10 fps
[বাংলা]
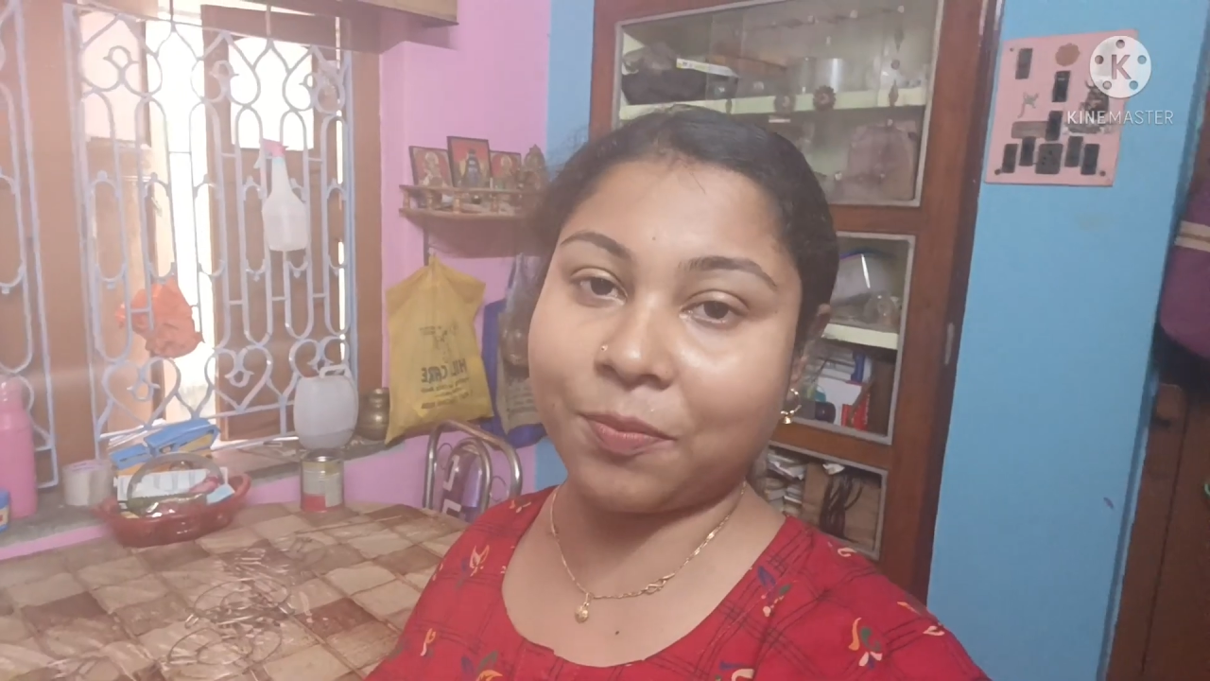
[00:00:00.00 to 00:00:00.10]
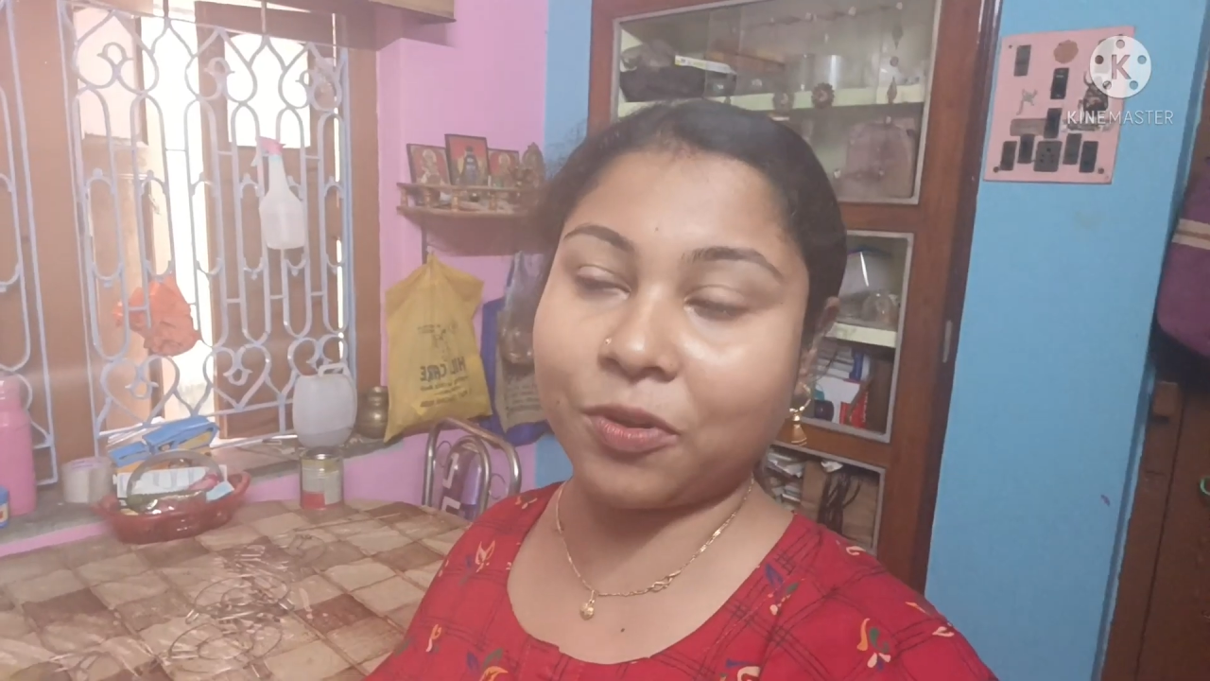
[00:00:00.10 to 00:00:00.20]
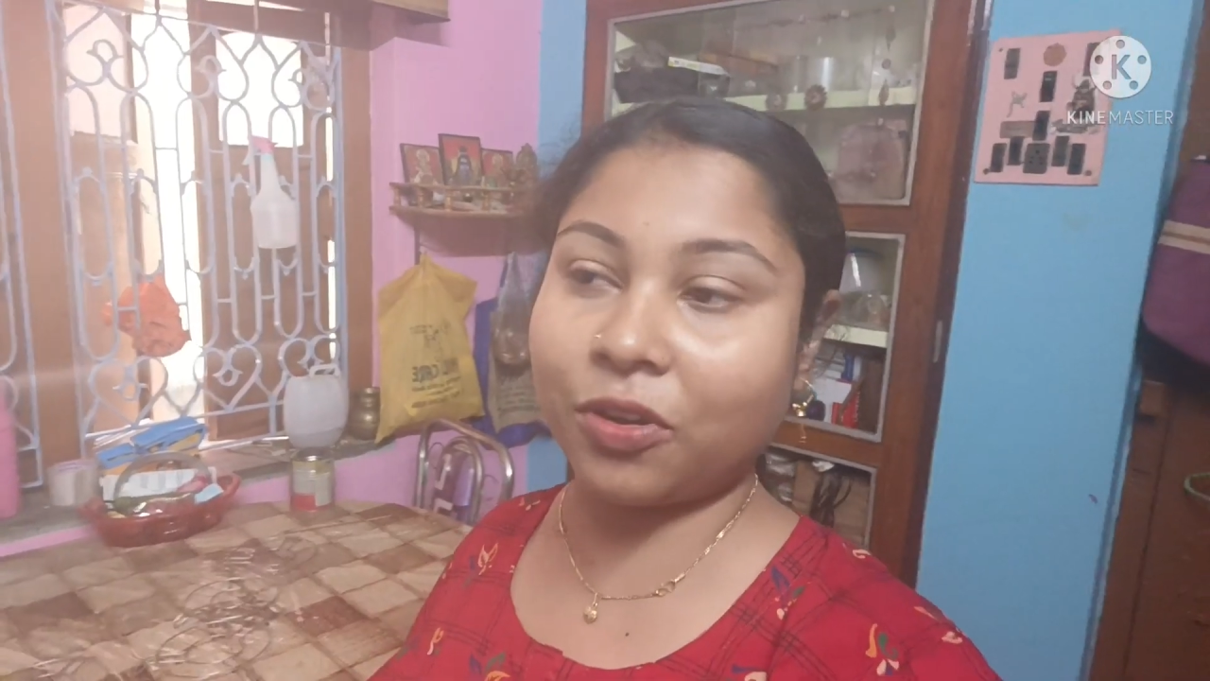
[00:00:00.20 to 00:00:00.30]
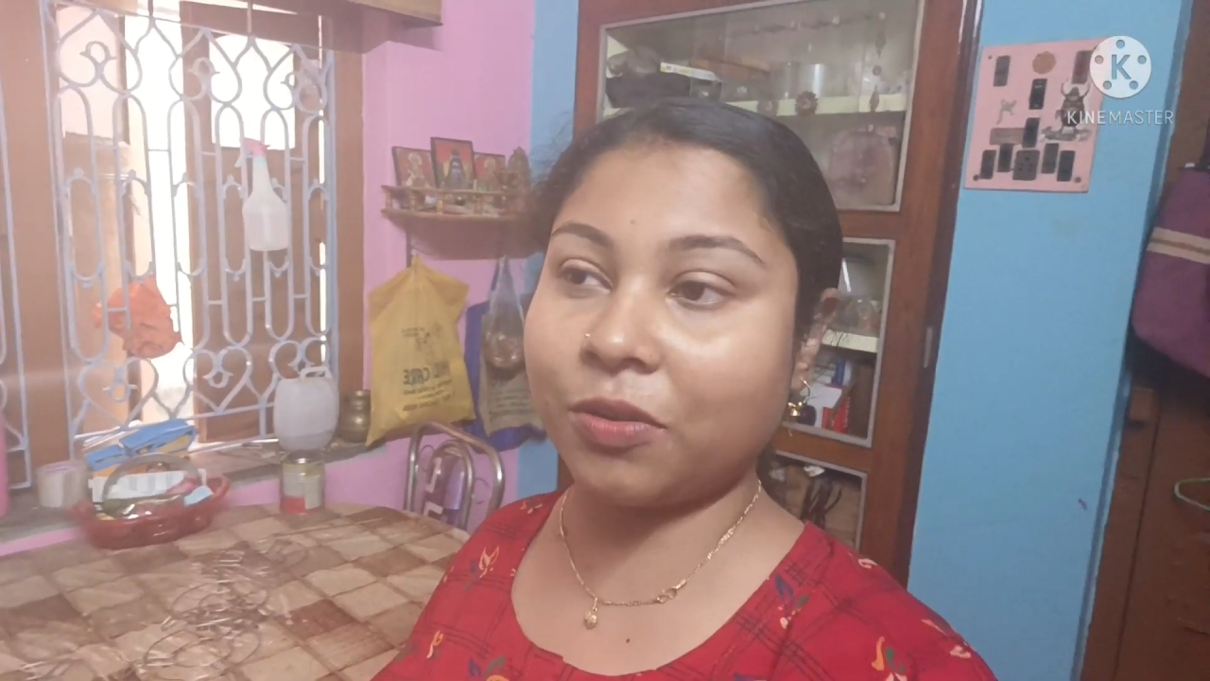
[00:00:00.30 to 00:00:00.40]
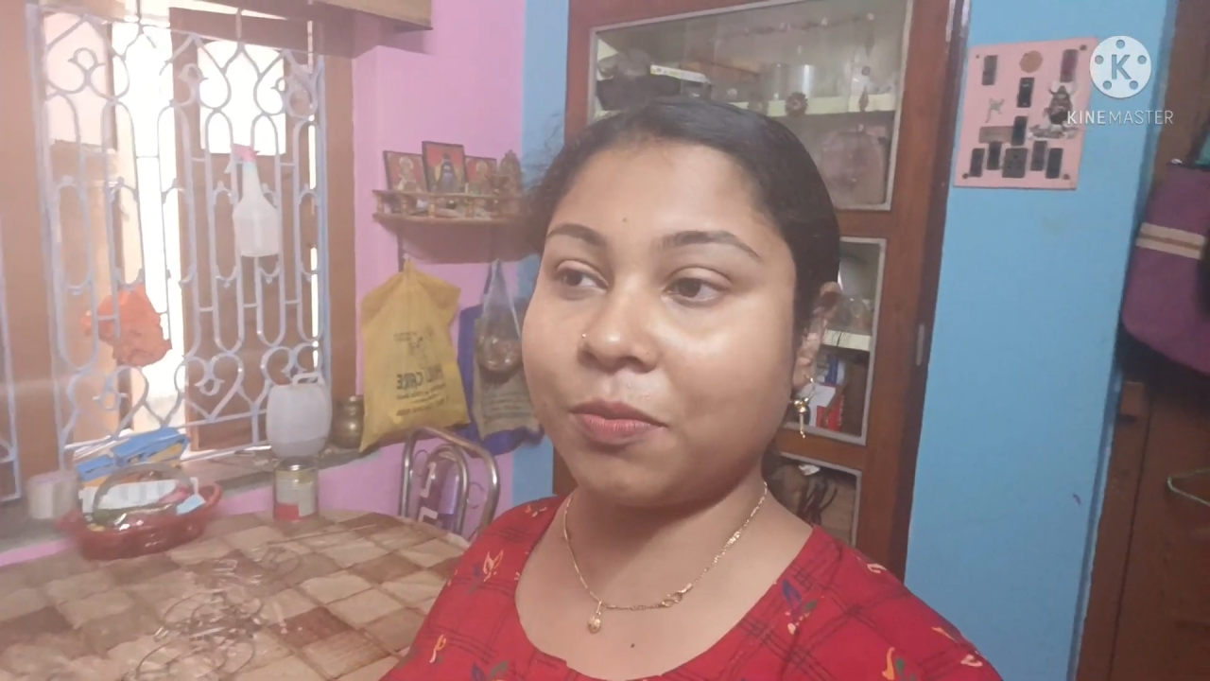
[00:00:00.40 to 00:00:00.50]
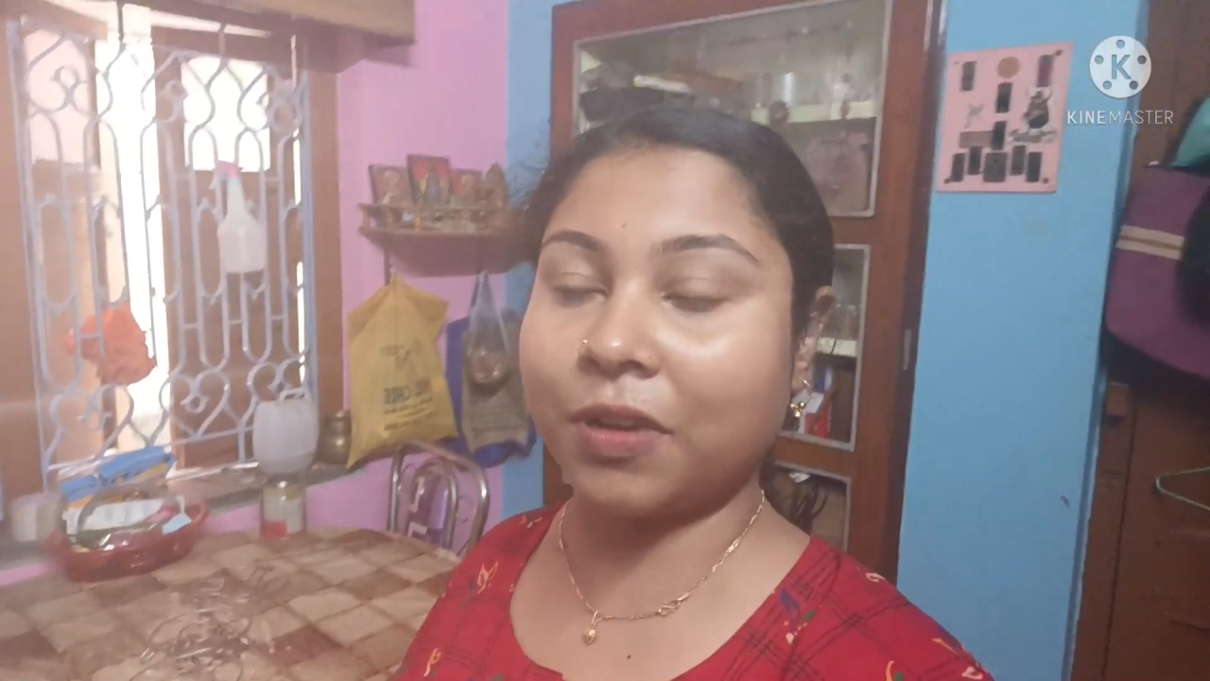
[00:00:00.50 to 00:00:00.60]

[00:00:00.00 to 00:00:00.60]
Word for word: কাপড়ও